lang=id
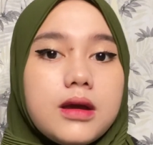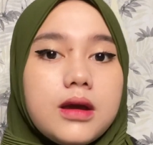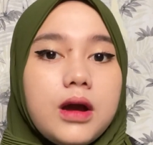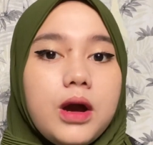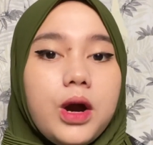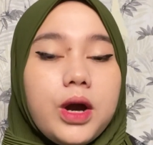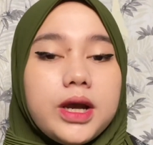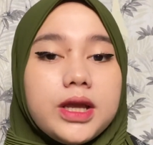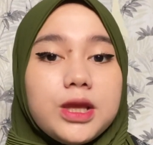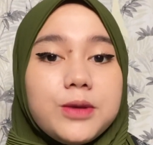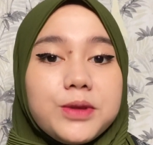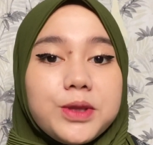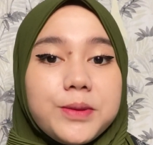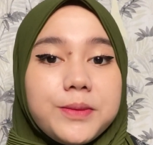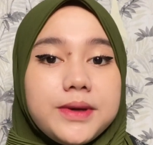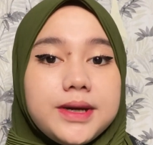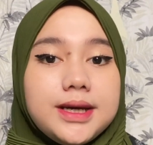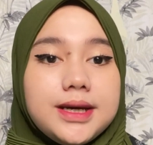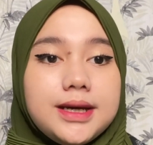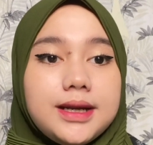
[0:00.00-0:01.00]
Oke,
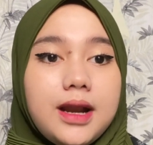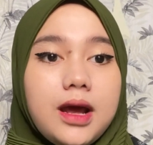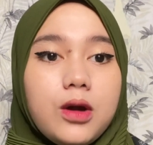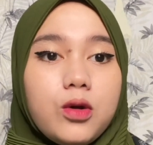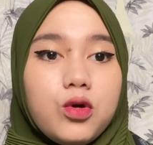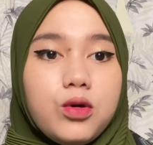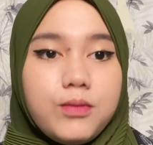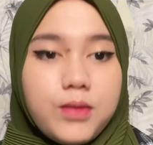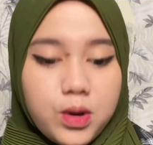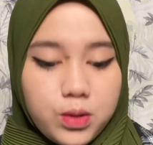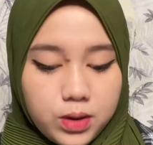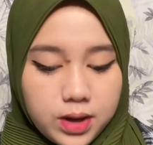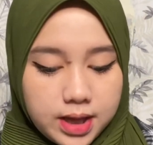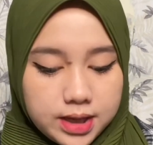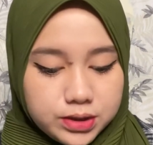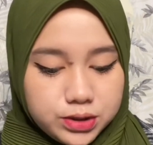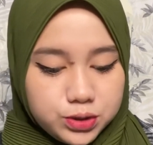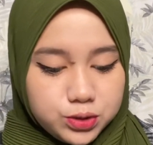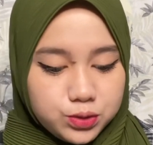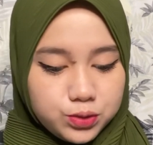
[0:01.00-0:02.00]
teman-teman, aku mau
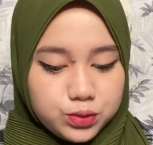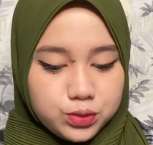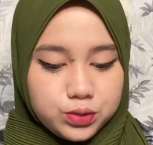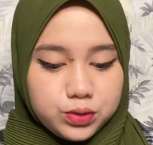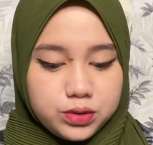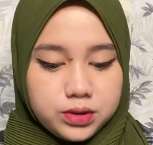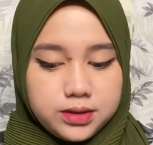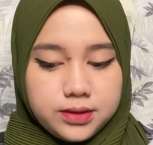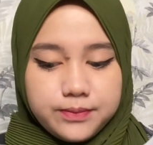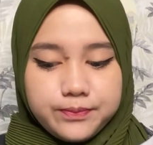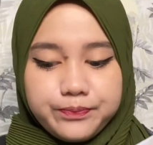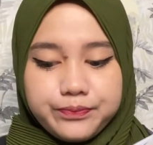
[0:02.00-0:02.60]
lanjut.